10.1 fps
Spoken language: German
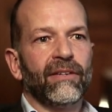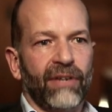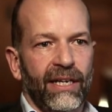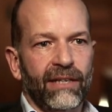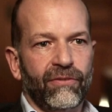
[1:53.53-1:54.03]

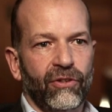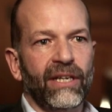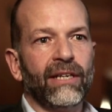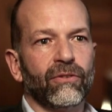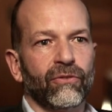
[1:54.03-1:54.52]
Freiheit von
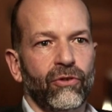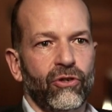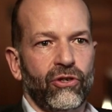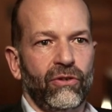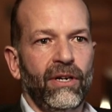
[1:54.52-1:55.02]
Lehre und
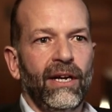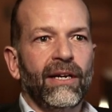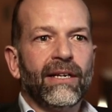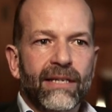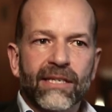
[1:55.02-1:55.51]
Forschung
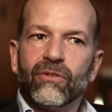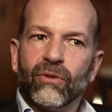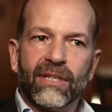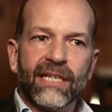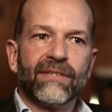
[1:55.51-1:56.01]
ist
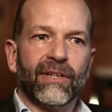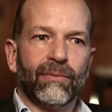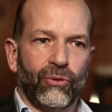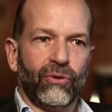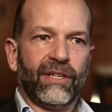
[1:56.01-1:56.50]
nur
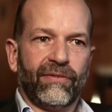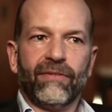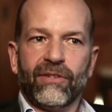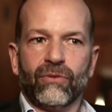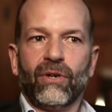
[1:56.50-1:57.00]
deswegen möglich,
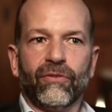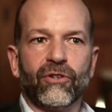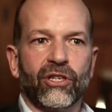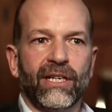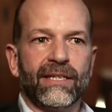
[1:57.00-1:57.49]
weil wir so
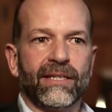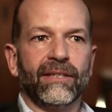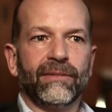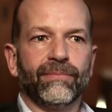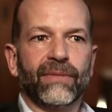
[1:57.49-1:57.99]
aufgestellt
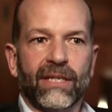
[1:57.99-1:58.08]
sind.